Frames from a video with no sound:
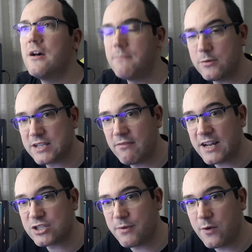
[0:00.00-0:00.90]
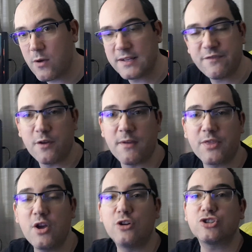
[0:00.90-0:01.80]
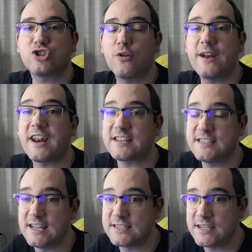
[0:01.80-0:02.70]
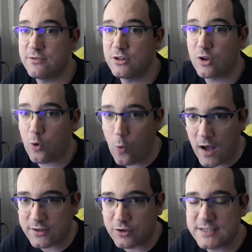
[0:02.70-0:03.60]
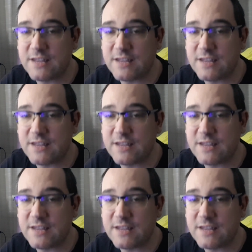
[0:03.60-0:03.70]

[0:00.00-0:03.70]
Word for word: Vamos a hablar sobre nueva información sobre Resident Evil 4.